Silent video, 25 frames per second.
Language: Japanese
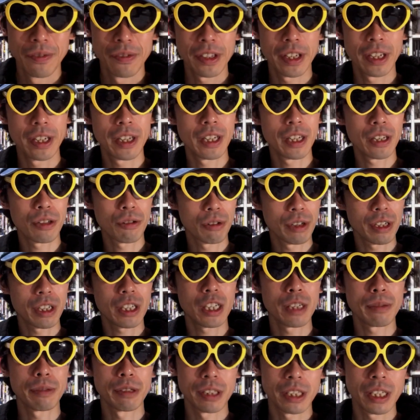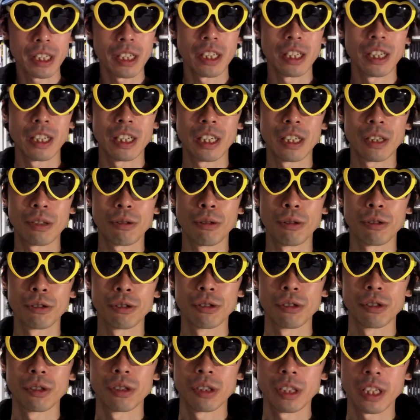と。で、これからもね、えこうい
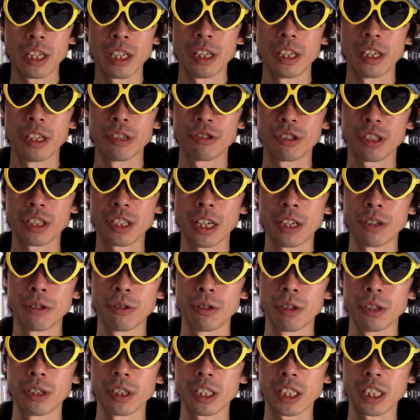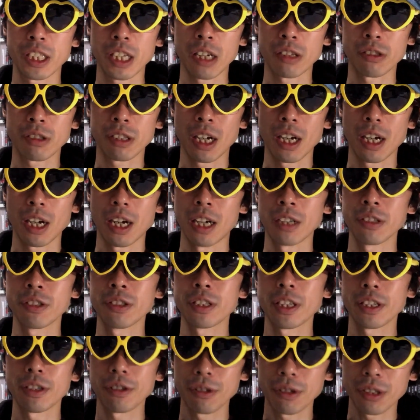うね、吹き替えの企画がある
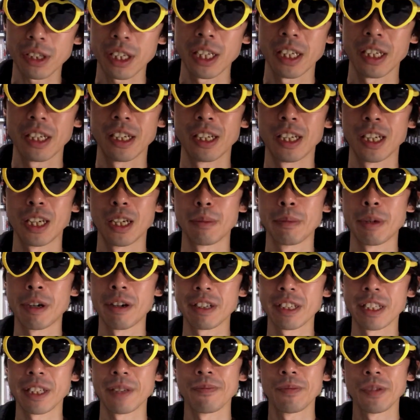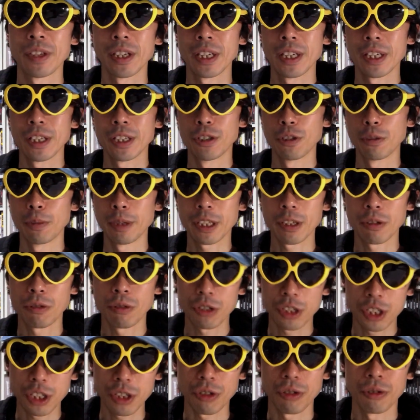んだよって、え周りに広めて
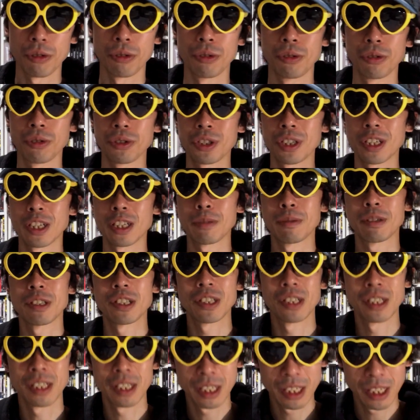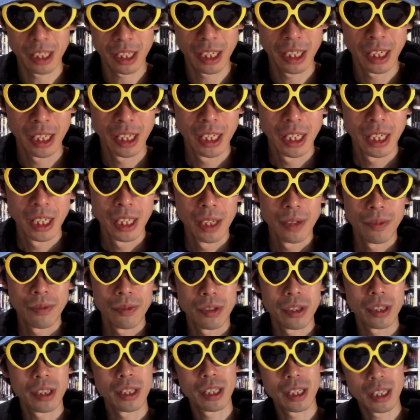ほしいとおっしゃられてましたね。
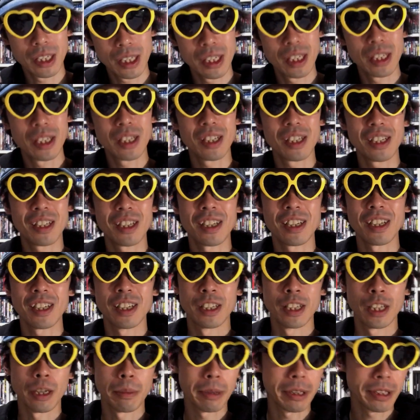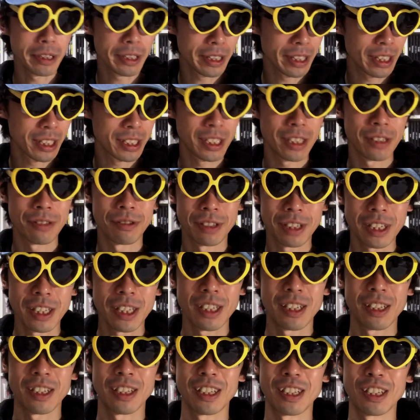で、えー、山寺さんのね、
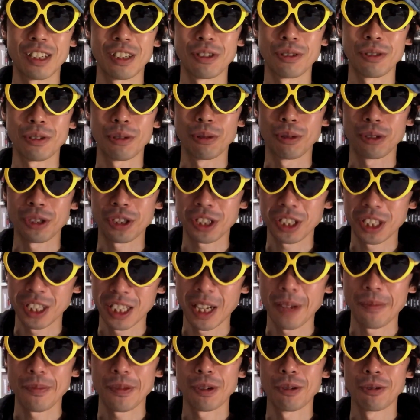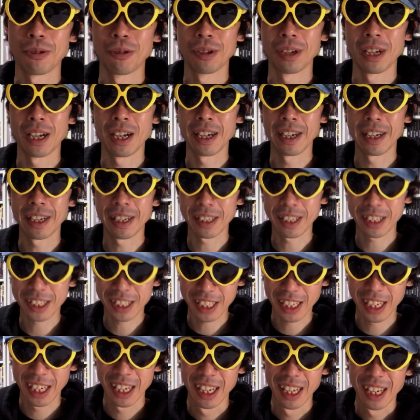えー、お好きなホラー映画で
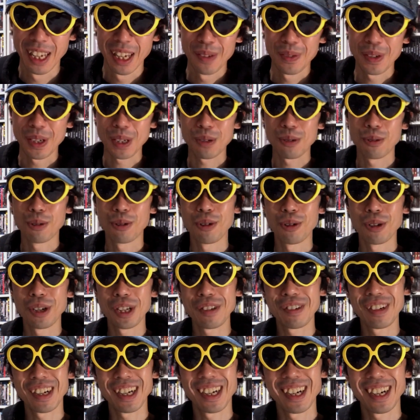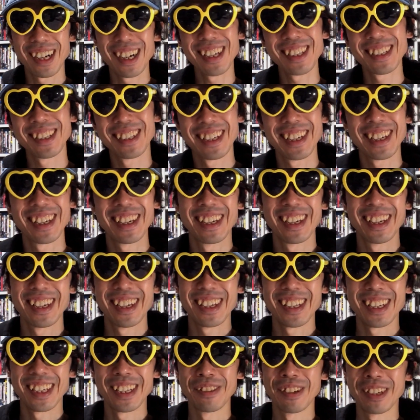すが、まあ、これはあえてね
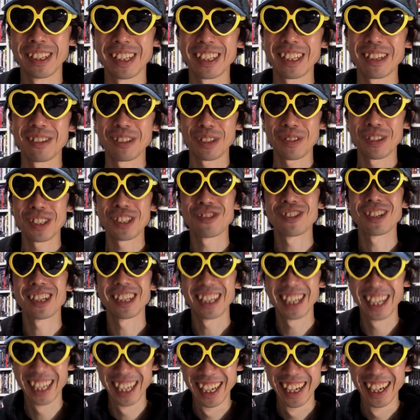今だいておきましょうかね、